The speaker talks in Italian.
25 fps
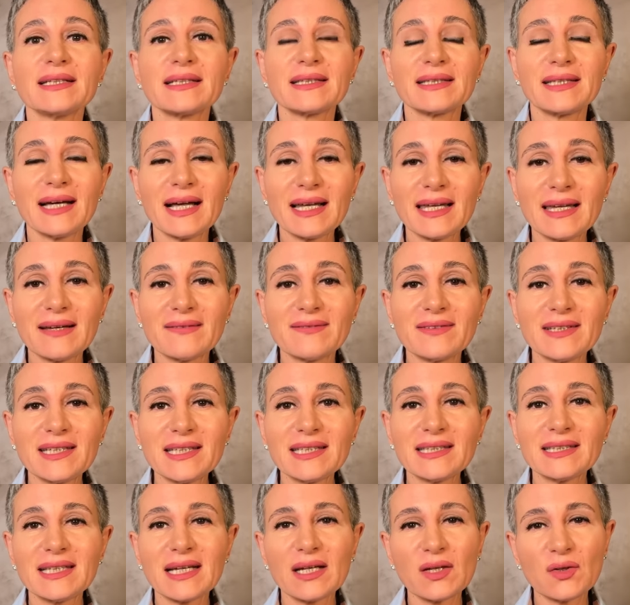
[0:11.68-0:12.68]
Dalla
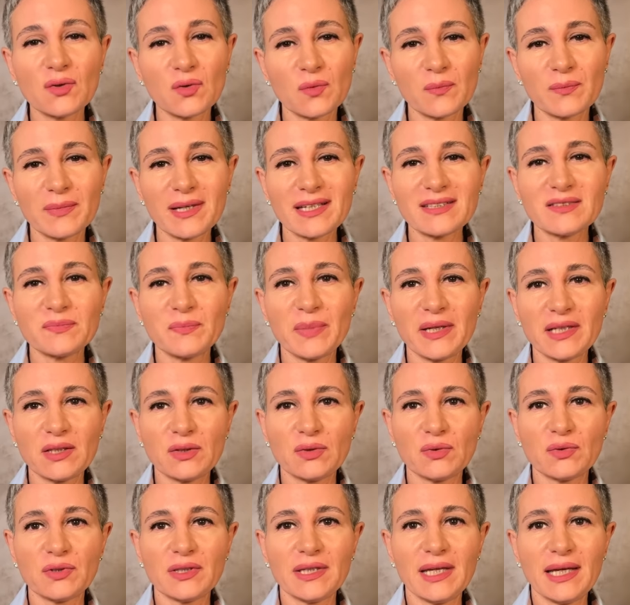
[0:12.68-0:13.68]
vita non mi
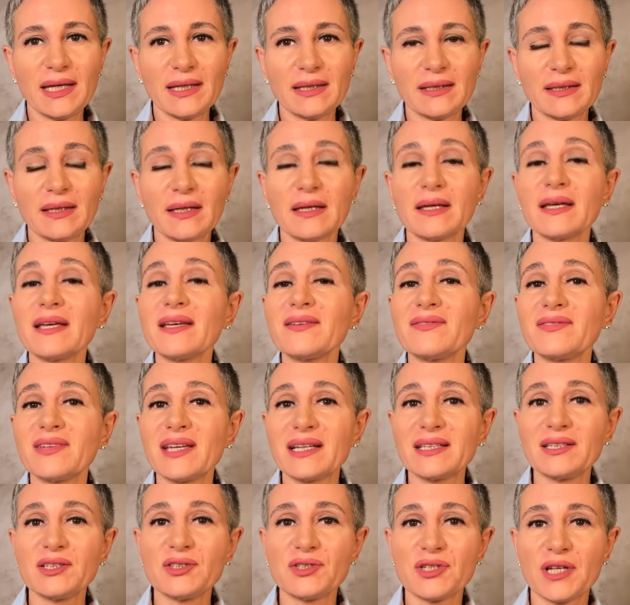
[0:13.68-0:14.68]
aspetto niente e
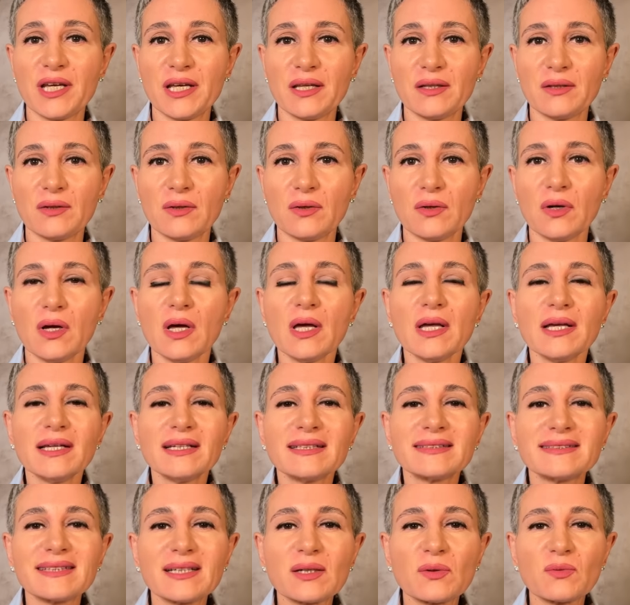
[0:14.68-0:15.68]
via dicendo.
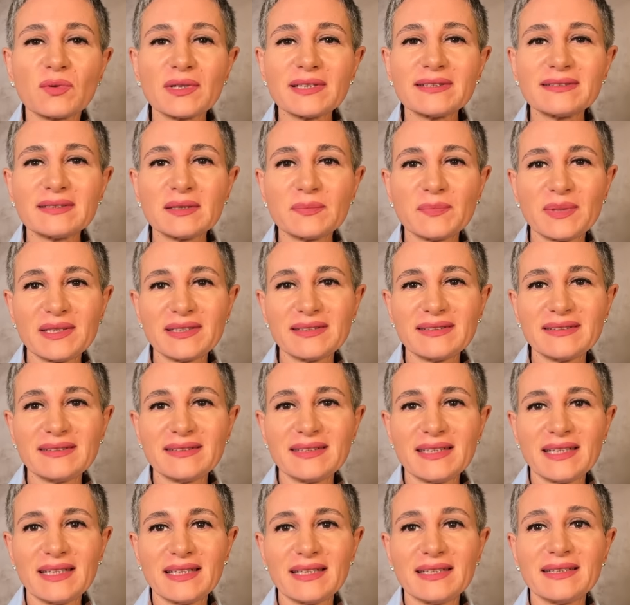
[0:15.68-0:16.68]
Se questi
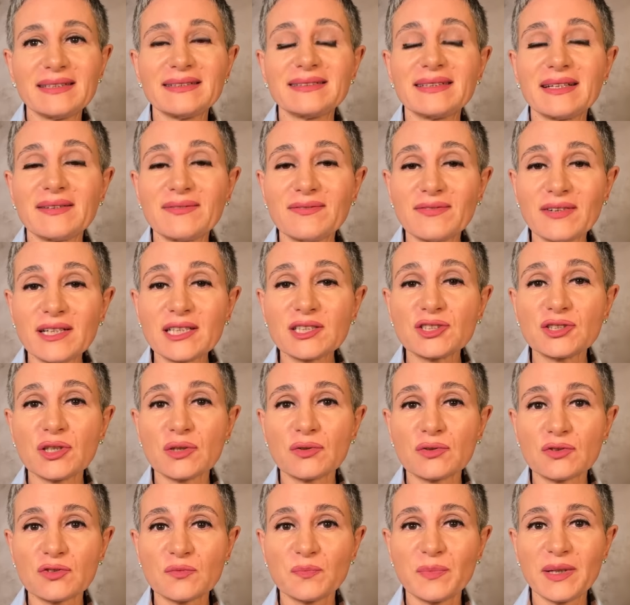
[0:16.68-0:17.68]
pensieri si
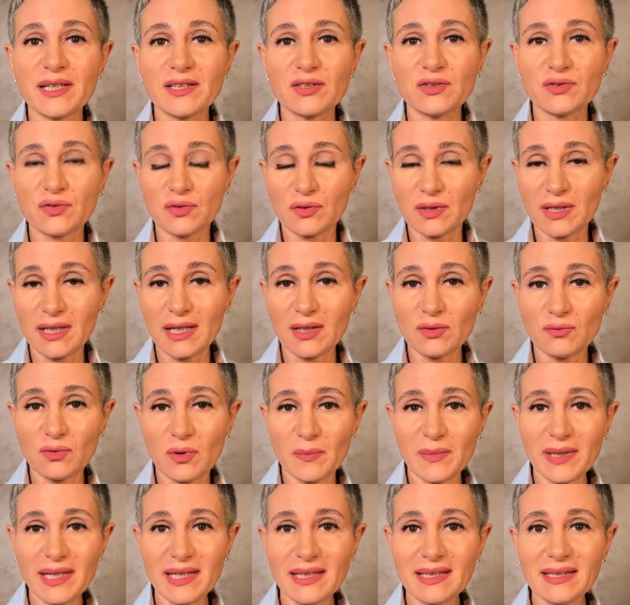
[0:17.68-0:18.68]
affacciano spesso nella tua
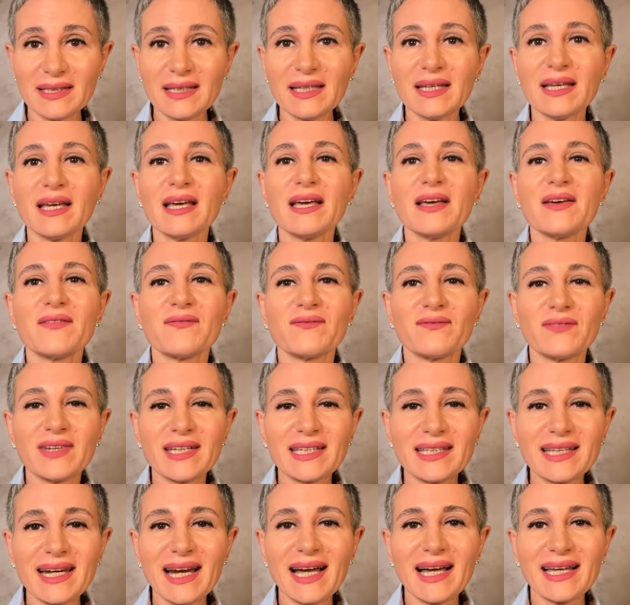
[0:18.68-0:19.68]
mente,
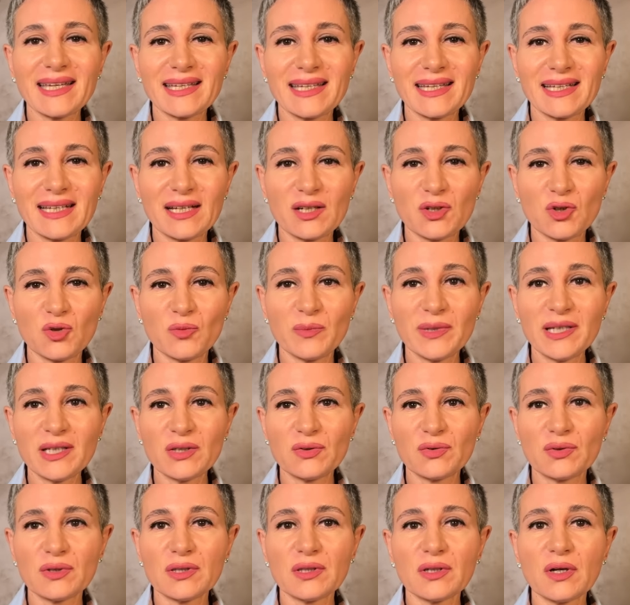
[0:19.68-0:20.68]
vedrai che
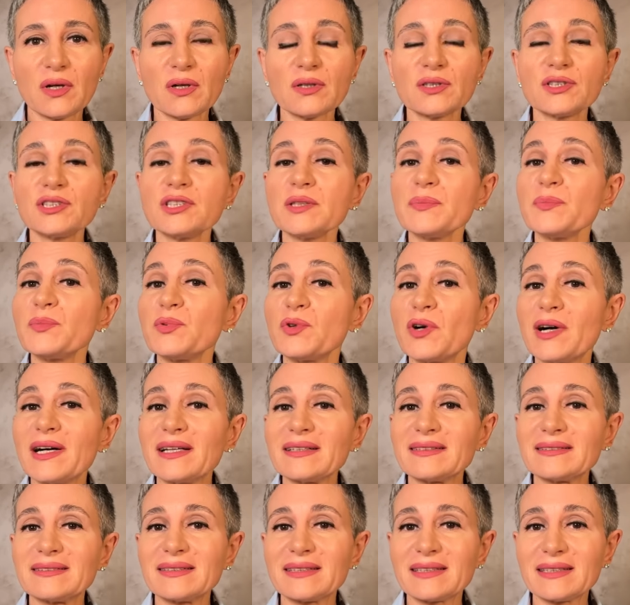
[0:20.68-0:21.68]
l'argomento di oggi può
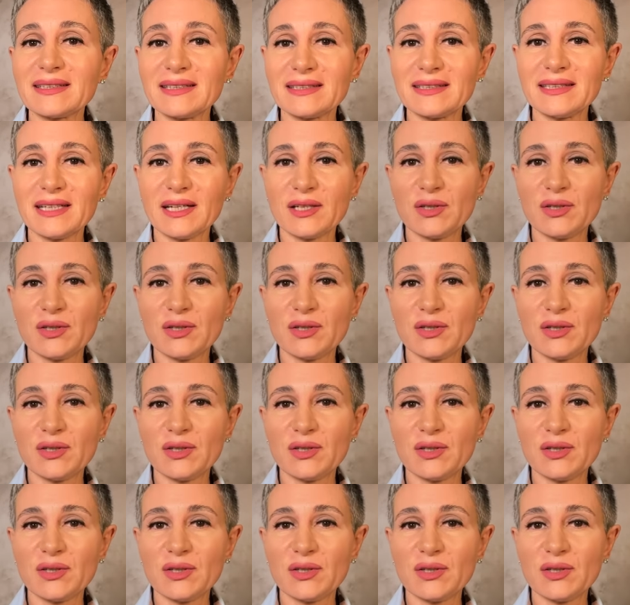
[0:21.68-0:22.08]
esserti di